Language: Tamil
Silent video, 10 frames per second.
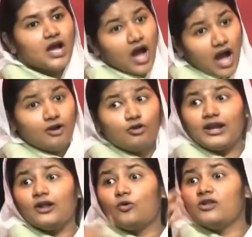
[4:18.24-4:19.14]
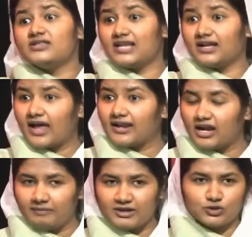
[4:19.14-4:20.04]
ஆண்டு எனக்குள்ளேருந்து சில
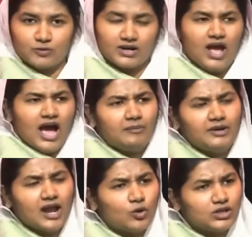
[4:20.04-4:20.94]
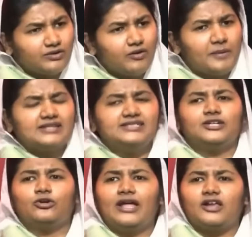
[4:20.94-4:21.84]
காரியங்களை பேசுவார் அப்படி நான் ஒரு தடவை
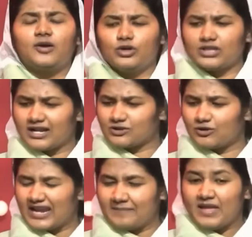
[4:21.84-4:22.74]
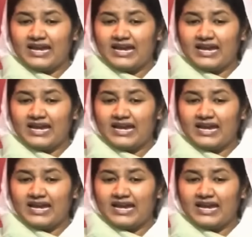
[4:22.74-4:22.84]
பேசிக்கொண்டே இருக்கும்போது நான் சொல்கிறேன்